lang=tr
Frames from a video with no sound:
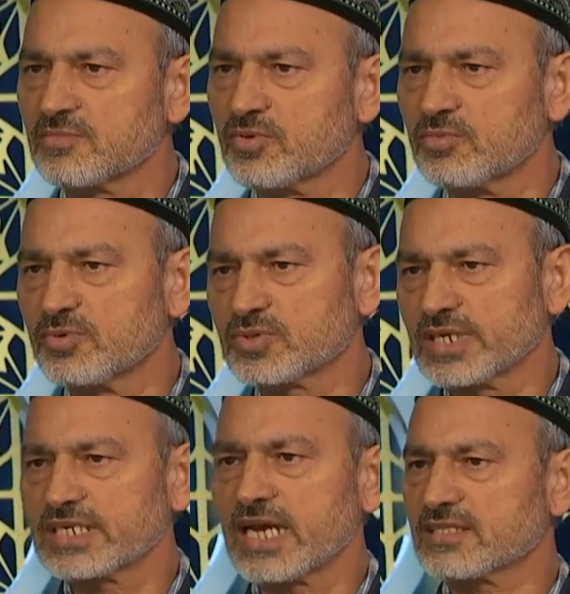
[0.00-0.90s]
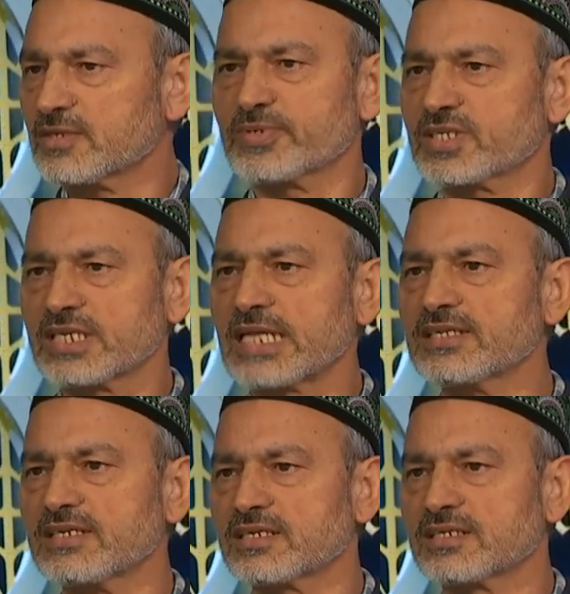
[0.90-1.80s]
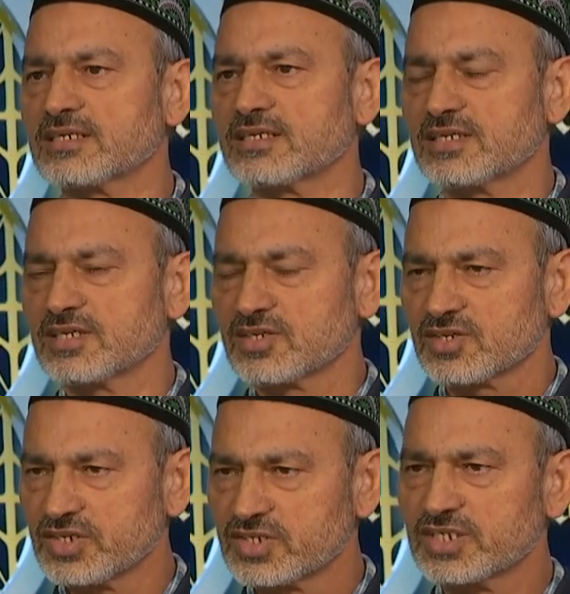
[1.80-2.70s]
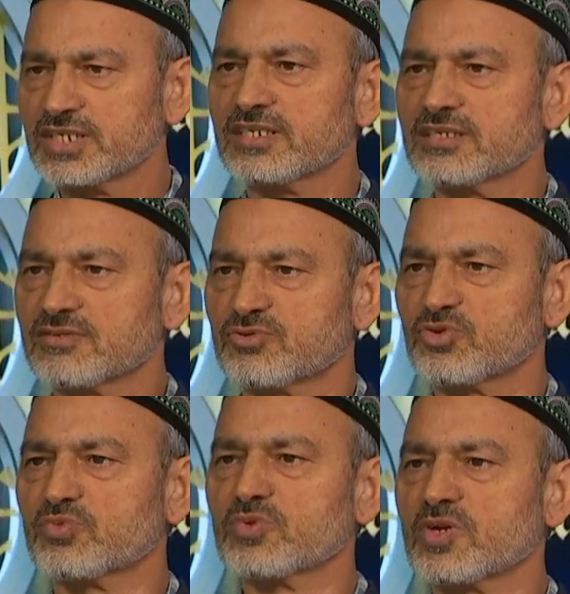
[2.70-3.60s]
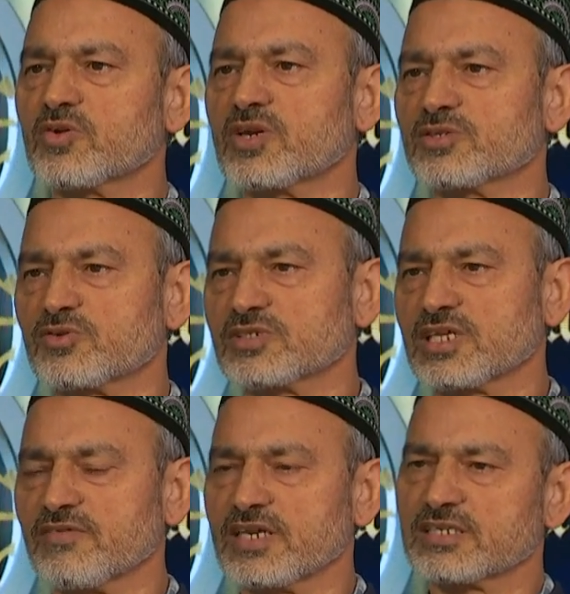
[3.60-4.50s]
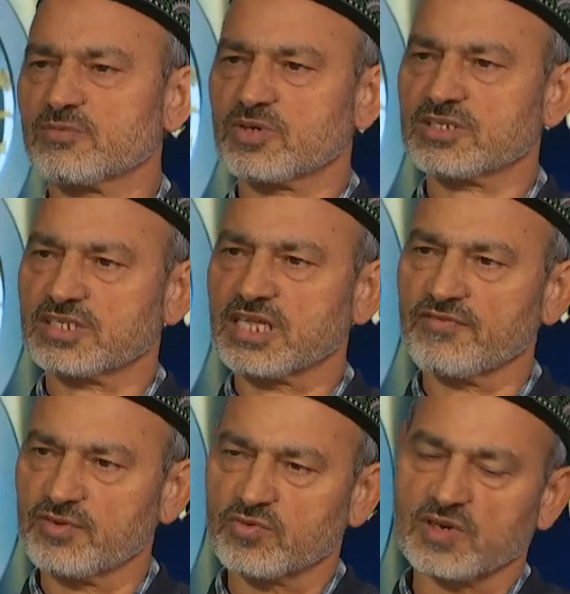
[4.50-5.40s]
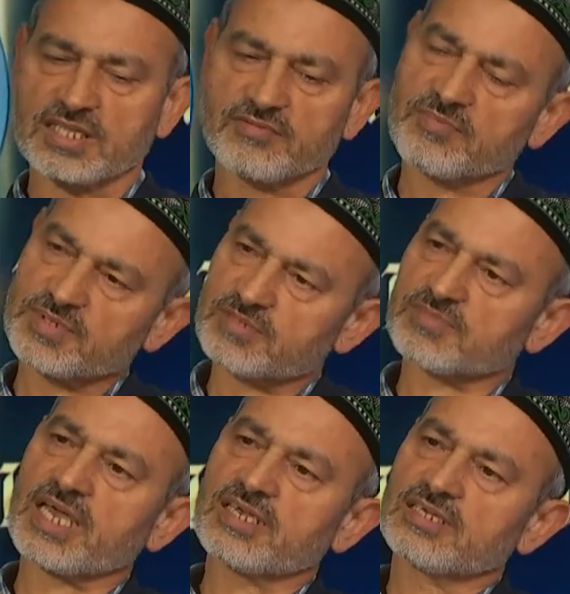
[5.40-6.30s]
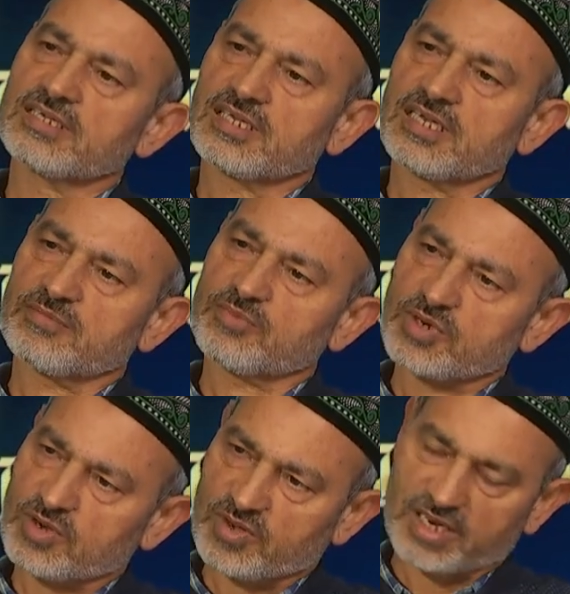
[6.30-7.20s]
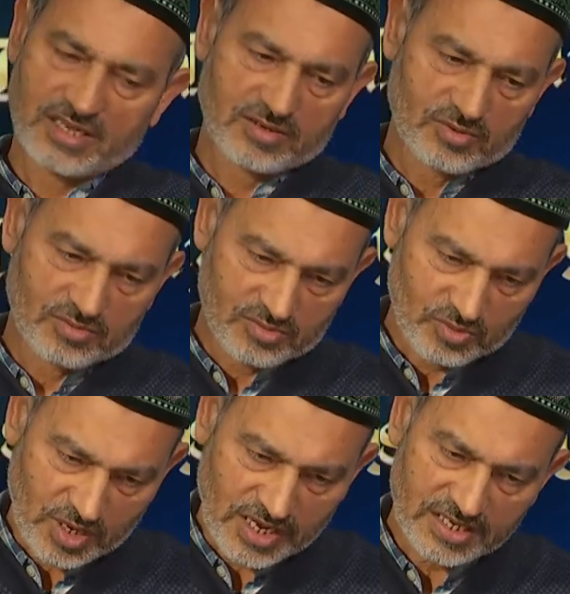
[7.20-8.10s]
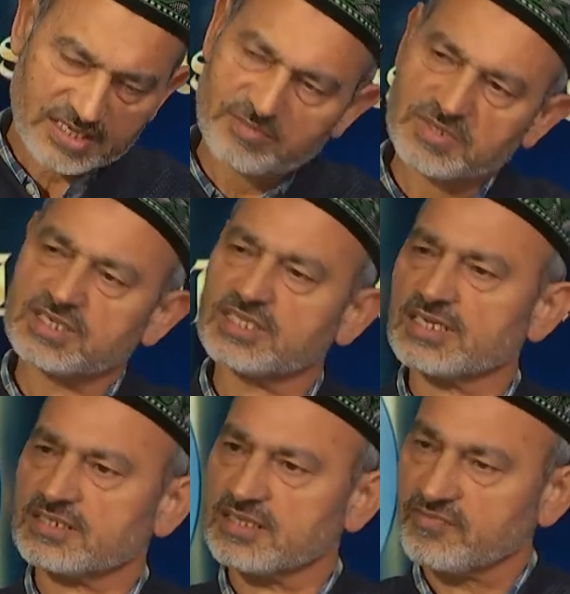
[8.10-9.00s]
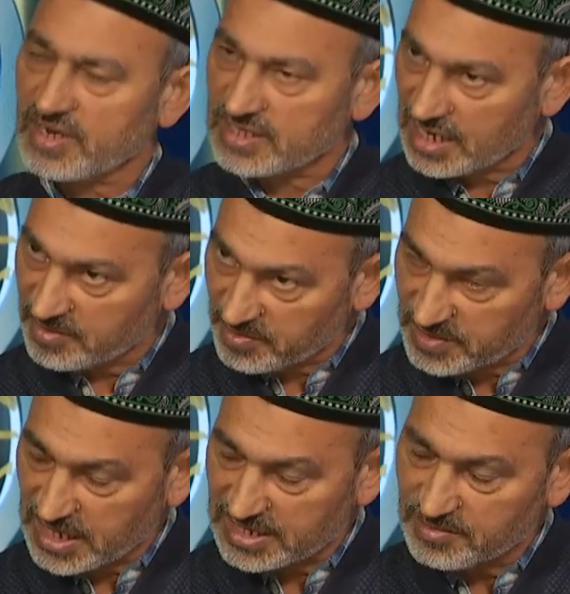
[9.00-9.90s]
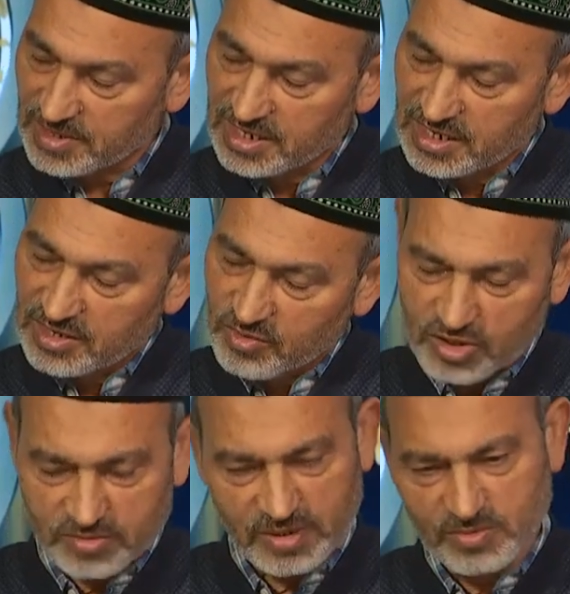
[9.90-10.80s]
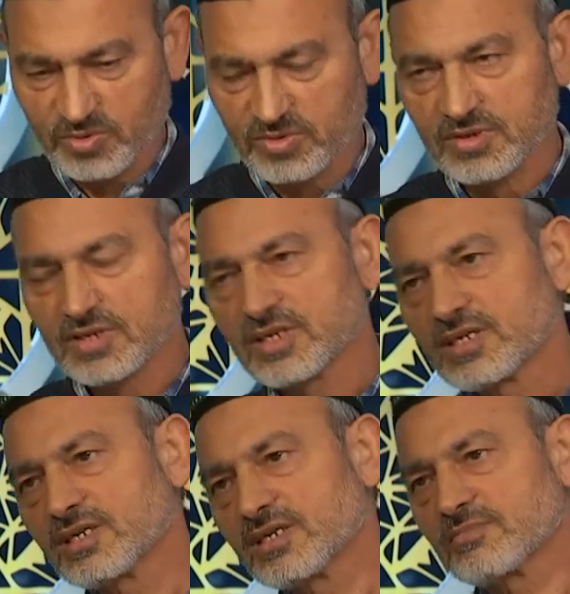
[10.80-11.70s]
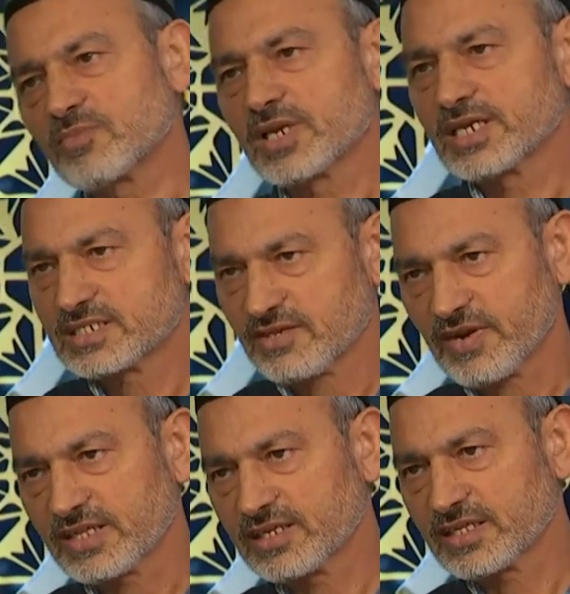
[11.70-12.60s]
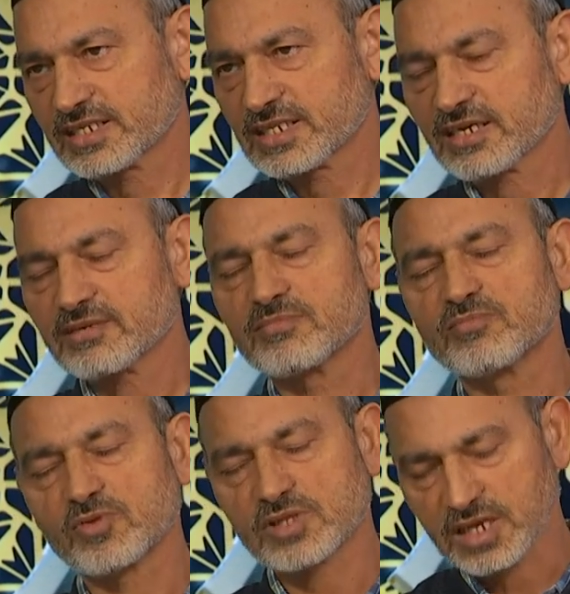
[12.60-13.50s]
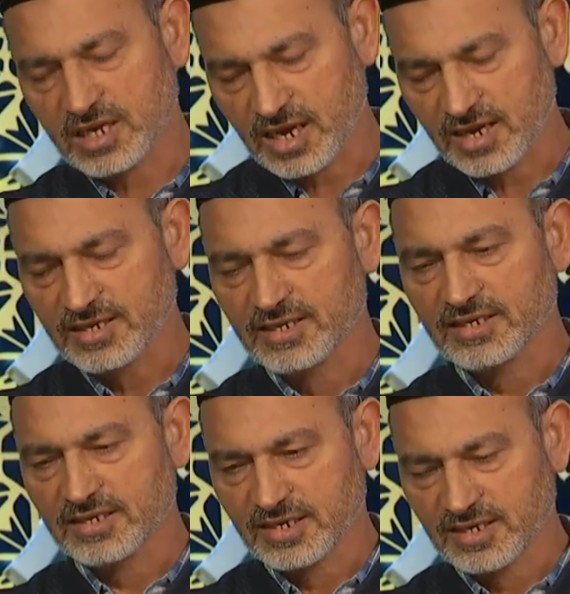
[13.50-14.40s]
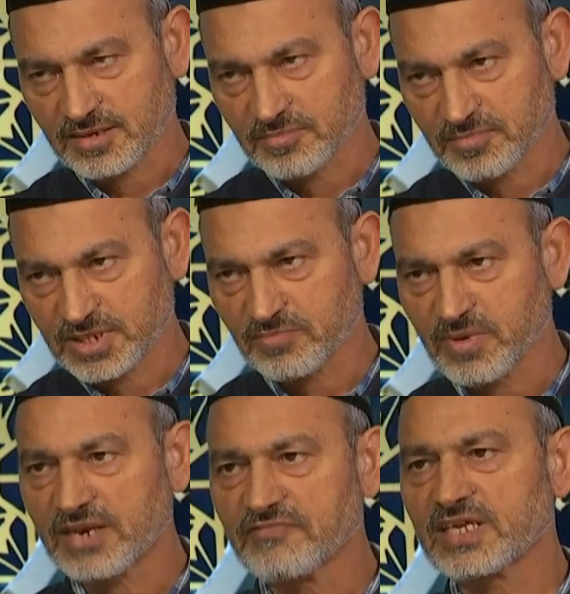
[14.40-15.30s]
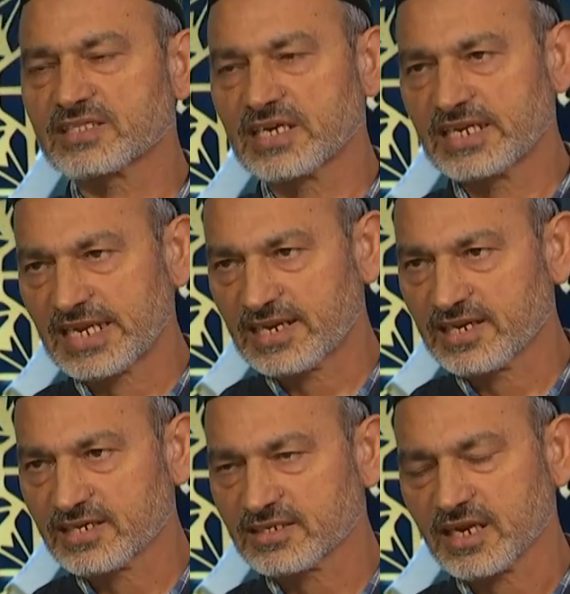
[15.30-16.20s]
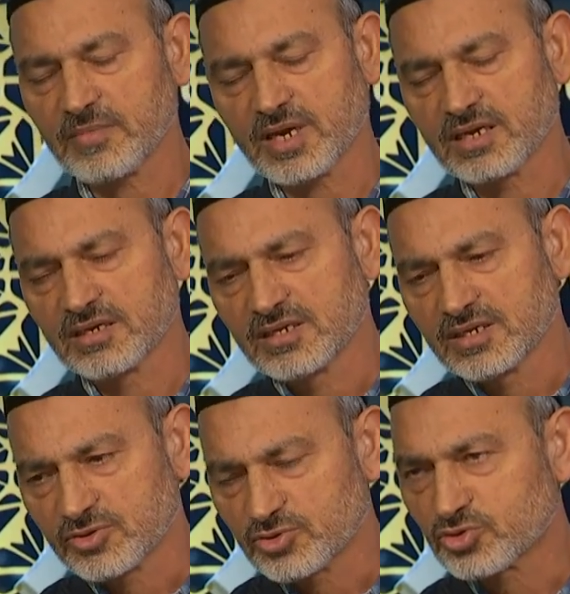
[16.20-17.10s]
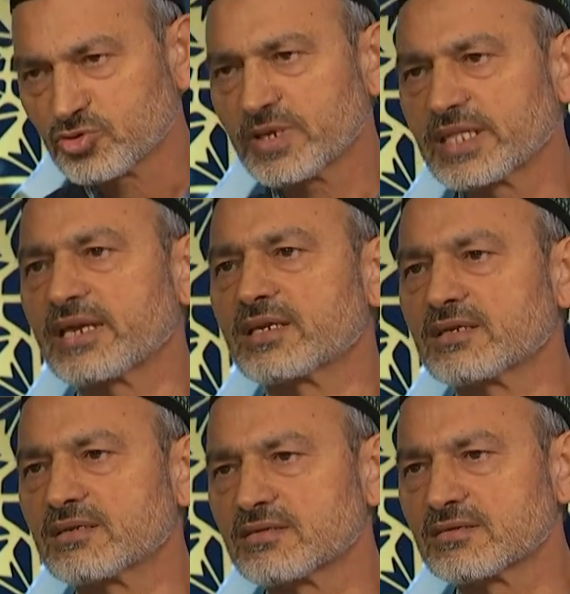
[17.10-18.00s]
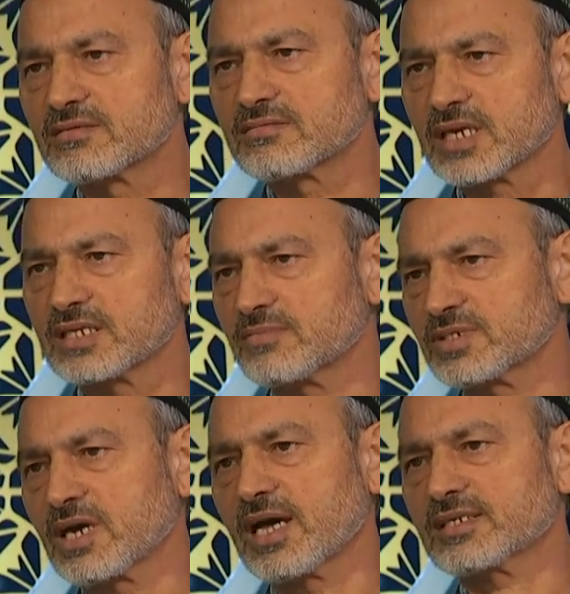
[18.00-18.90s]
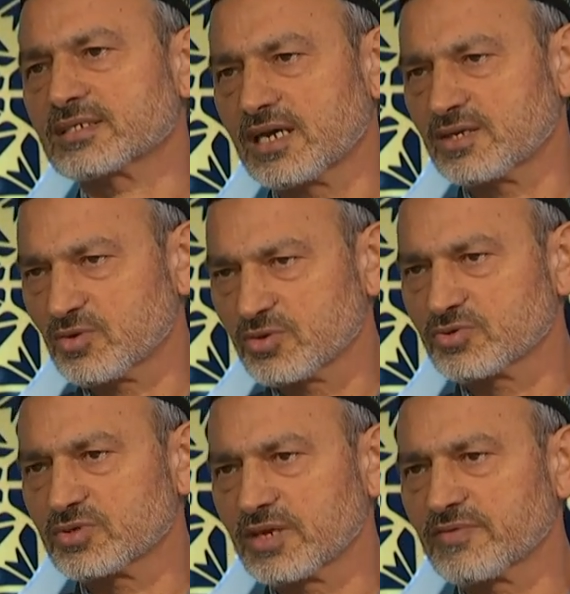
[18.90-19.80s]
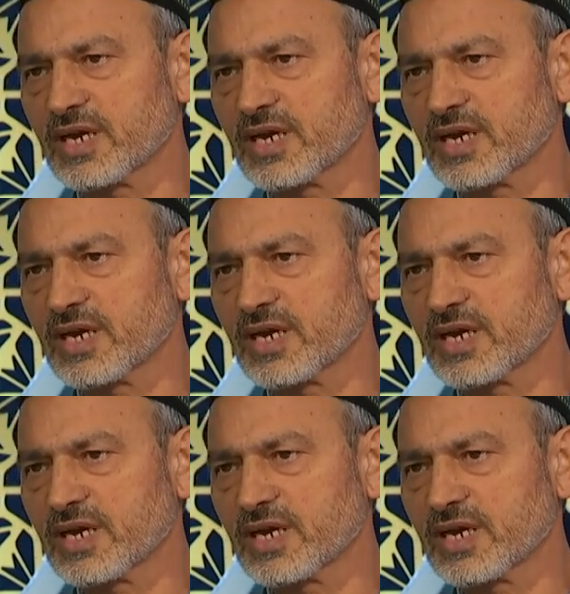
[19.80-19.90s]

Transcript: Bu, bu tezattir, bu tezat değil. Hı hı. Kişinin durumuna göre Resulullah sallallahu aleyhi ve sellem ona tedavi uyguladı ve bizim de e, buna göre Kur'an-ı Kerim'in gıdasından faydalanmamız lazım. O zaman bunun e, böyle istifade edersek mutlaka e, biz manviyete ilerleriz ama düşünmeden sadece bir şey alışkanlık olsun diye